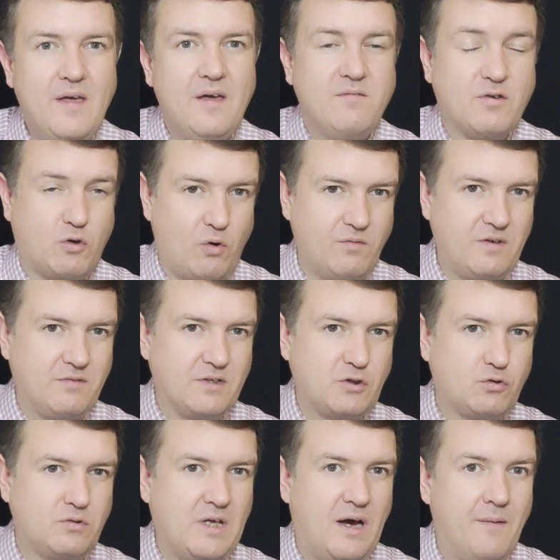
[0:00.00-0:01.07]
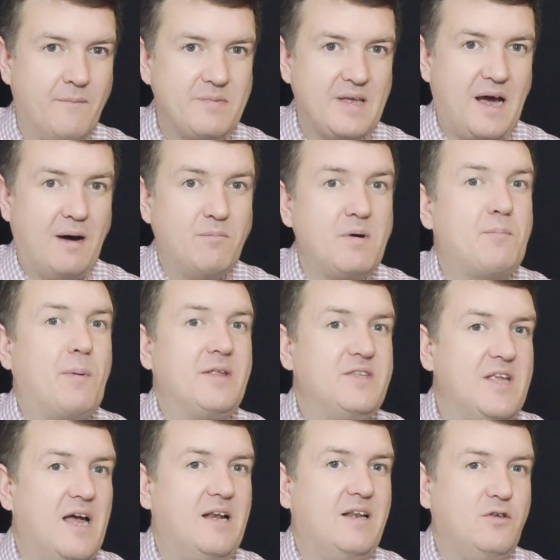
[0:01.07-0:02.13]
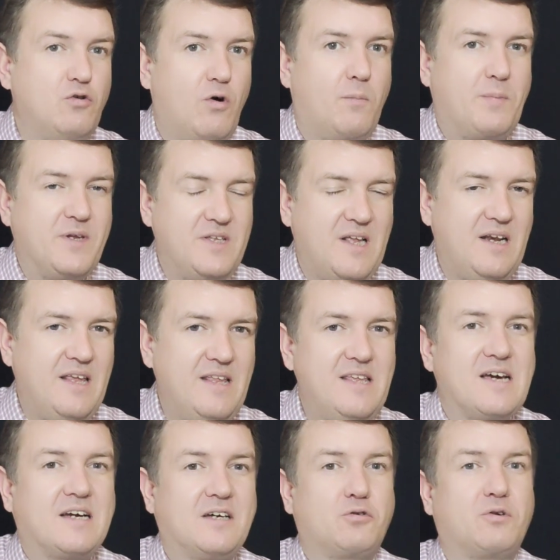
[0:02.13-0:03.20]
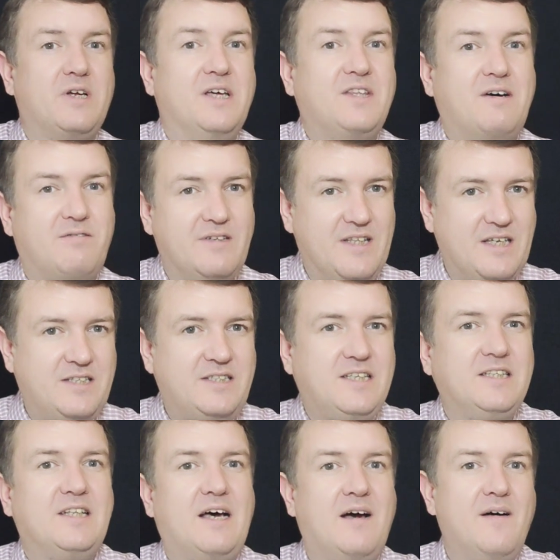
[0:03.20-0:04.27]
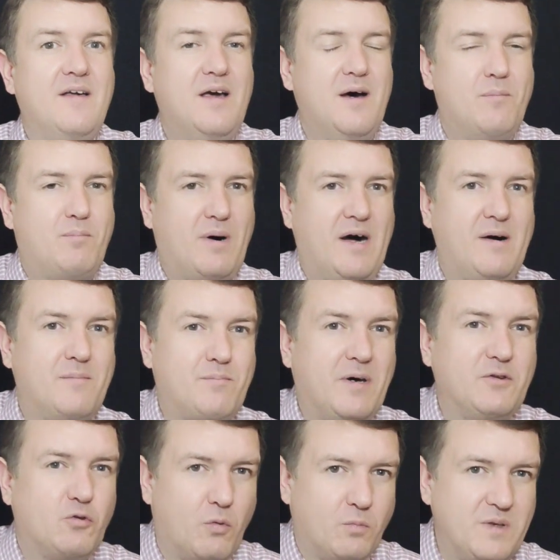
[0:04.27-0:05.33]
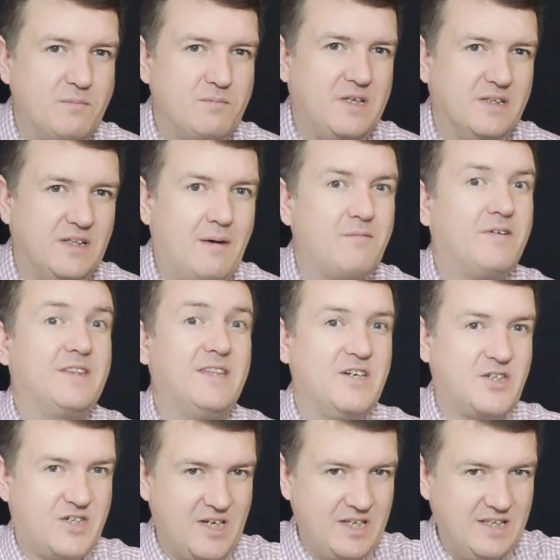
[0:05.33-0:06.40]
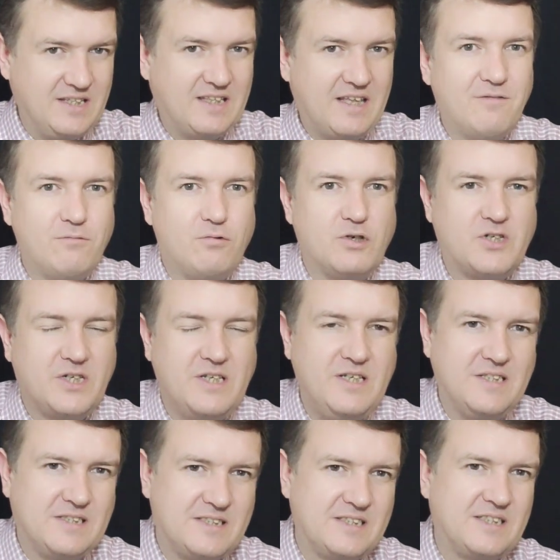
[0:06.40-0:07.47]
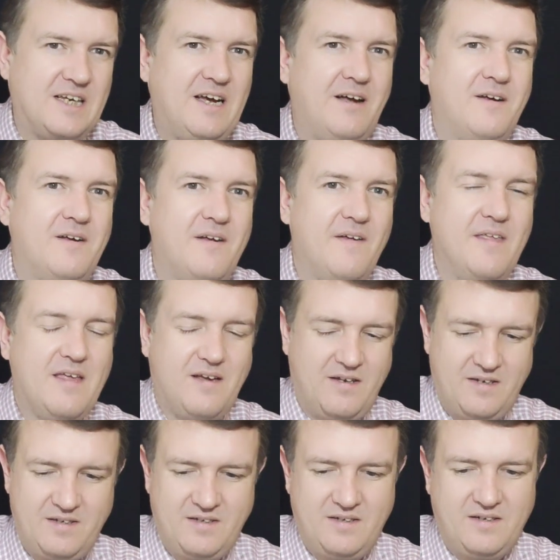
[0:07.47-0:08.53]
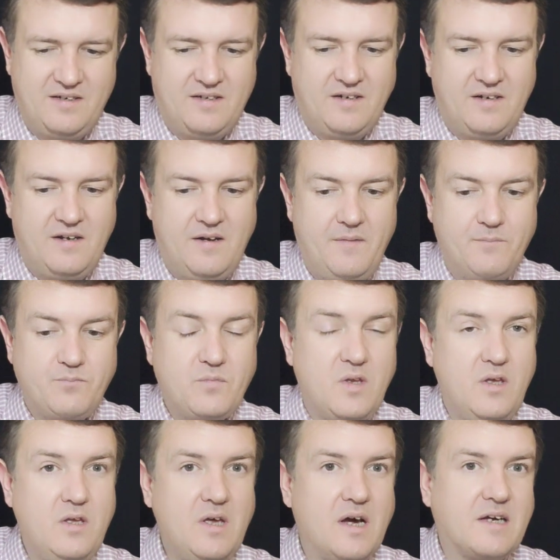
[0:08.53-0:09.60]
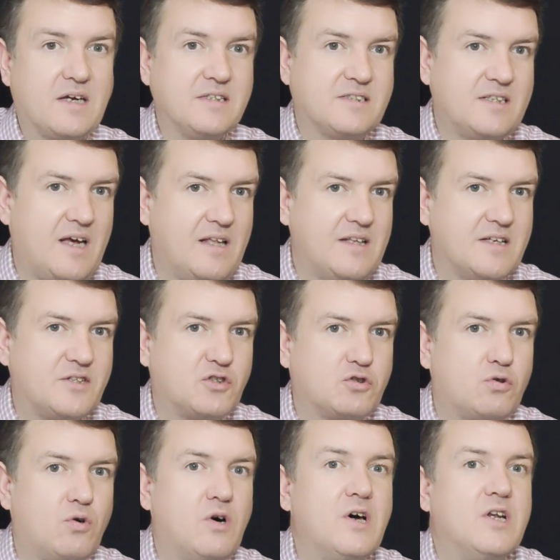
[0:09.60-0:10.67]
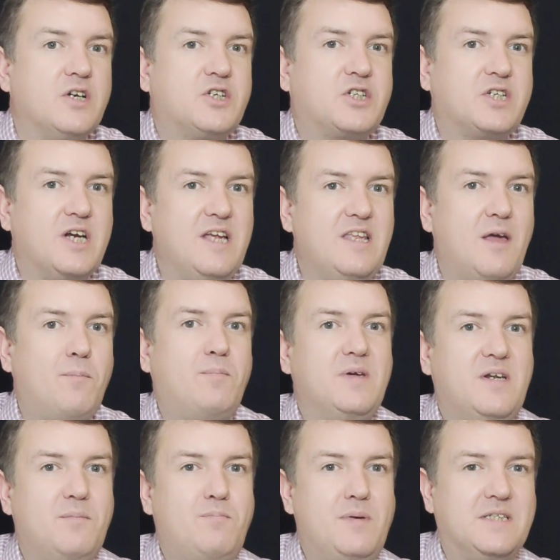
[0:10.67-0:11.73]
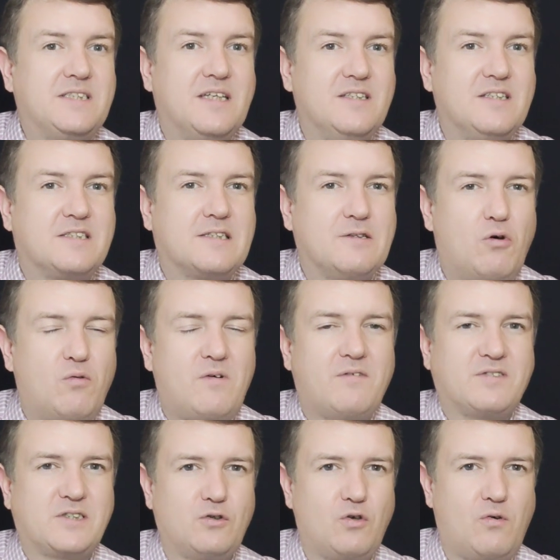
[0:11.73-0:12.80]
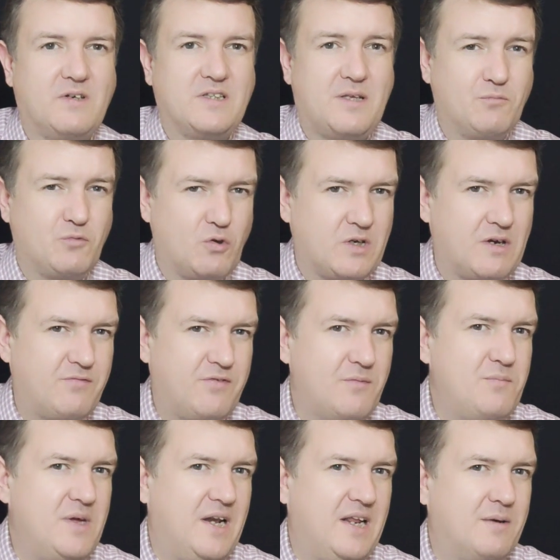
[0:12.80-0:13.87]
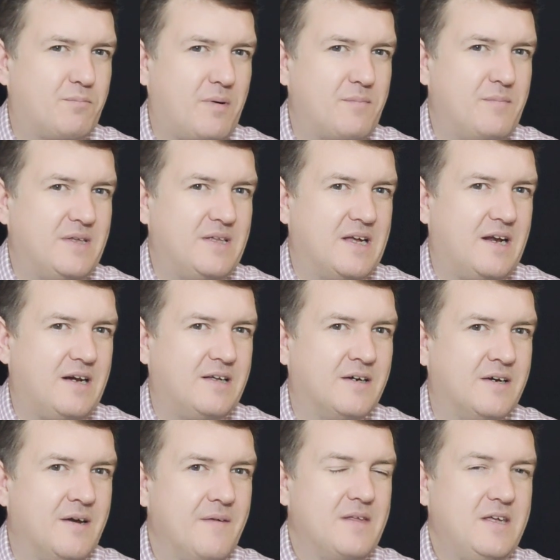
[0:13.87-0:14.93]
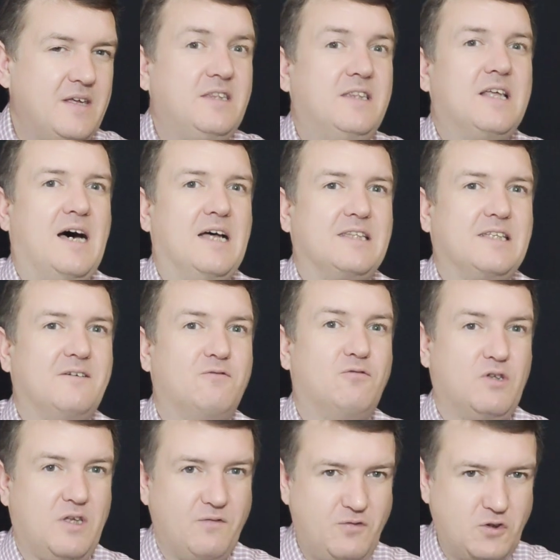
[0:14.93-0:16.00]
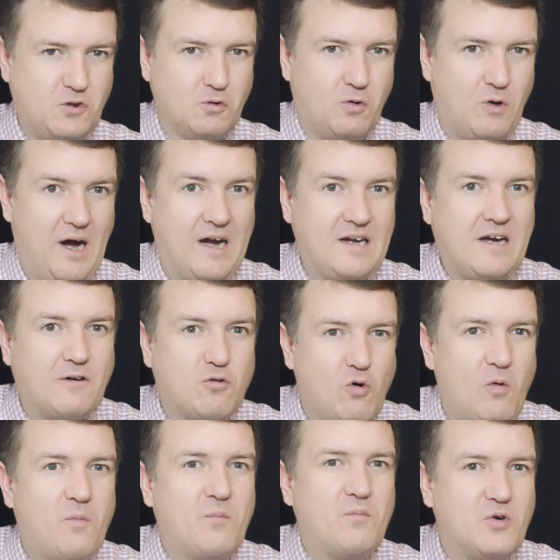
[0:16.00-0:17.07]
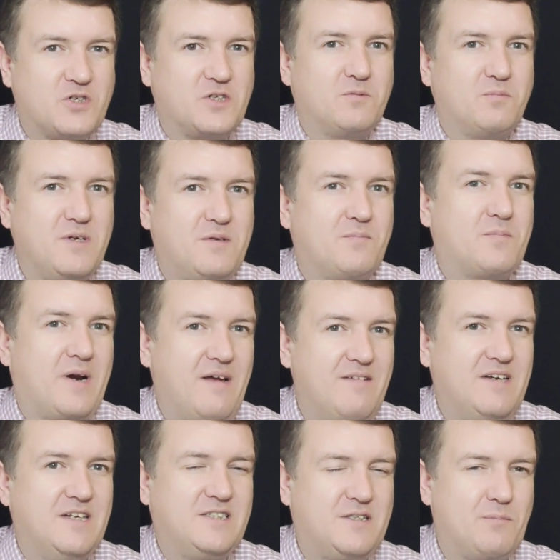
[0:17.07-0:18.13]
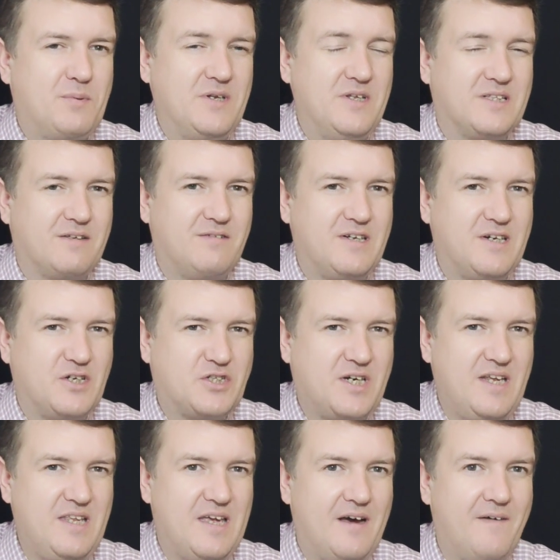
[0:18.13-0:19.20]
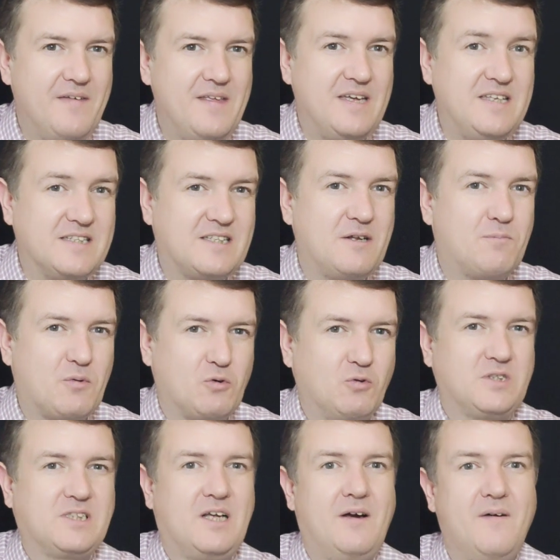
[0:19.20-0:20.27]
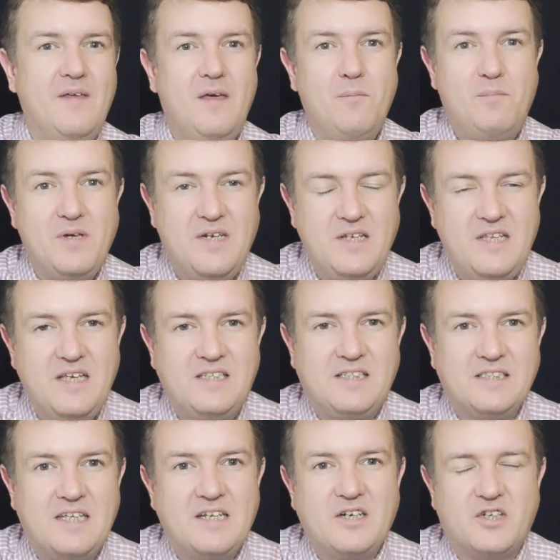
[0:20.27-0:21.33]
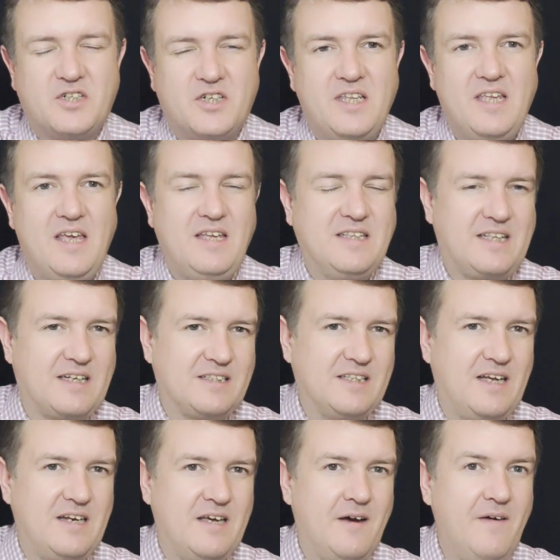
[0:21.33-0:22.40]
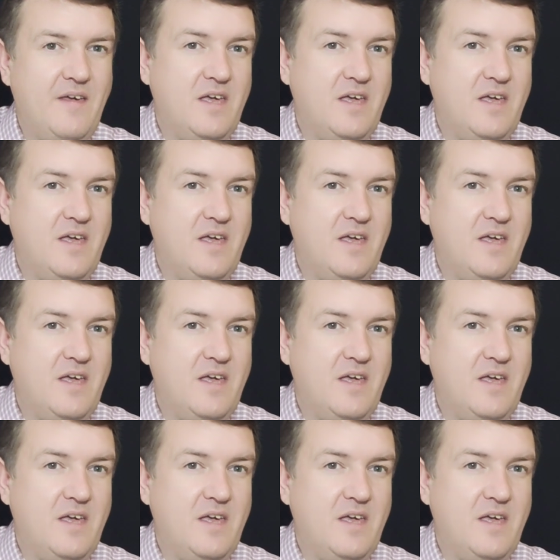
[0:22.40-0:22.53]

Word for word: Верховного Суда. А мы подняли ее определение, которое она выносила по подобным делам в отношении того же истца, Э, и оказалось, что решения переписаны слово в слово. Там только фамилии поменяли и даты. Вот и все. О каком может быть правильности принятого решения, если просто перенесено решение и так далее.